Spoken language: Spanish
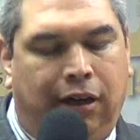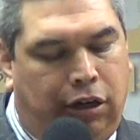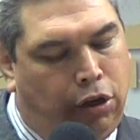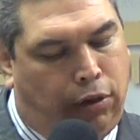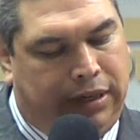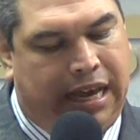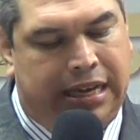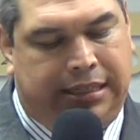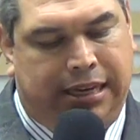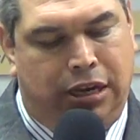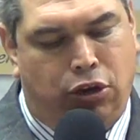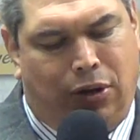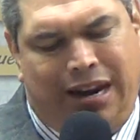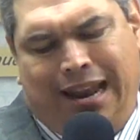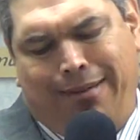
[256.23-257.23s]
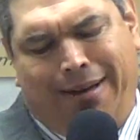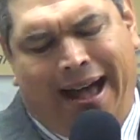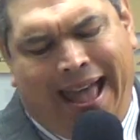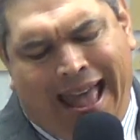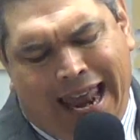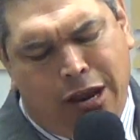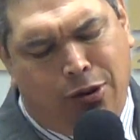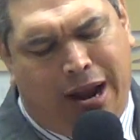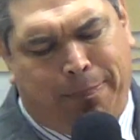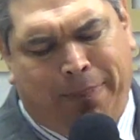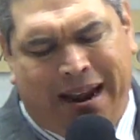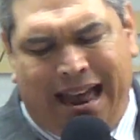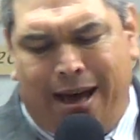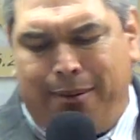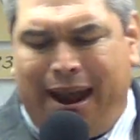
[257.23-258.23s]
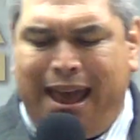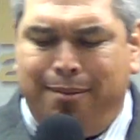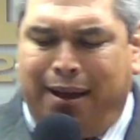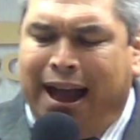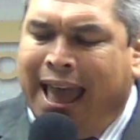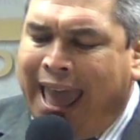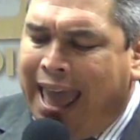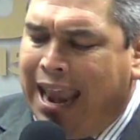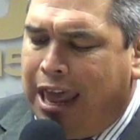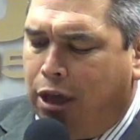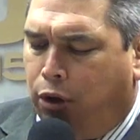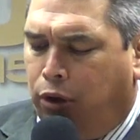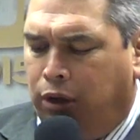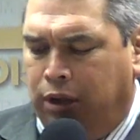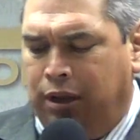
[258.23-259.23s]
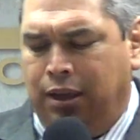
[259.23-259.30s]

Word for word: Gloria al Señor. El Evangelio, la palabra Evangelio,